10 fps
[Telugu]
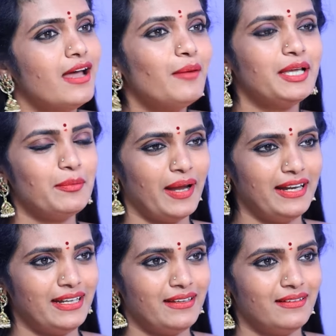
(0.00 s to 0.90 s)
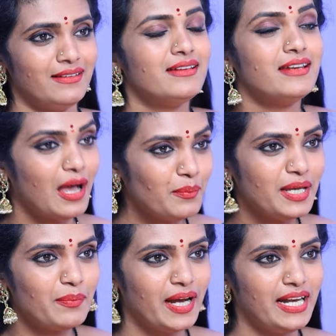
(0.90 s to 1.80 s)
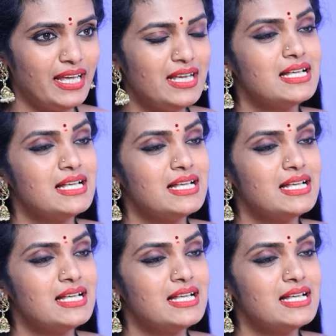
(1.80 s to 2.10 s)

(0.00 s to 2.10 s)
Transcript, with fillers: రామ్కి పైడి రామ్కి పైడి